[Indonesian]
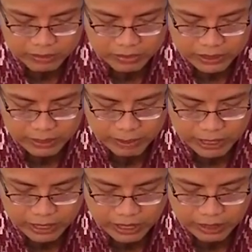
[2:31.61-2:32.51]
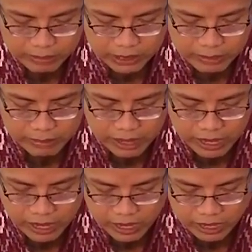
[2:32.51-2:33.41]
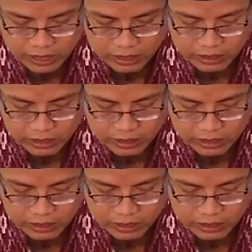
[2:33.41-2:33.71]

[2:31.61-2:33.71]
bisa pakai rem tembak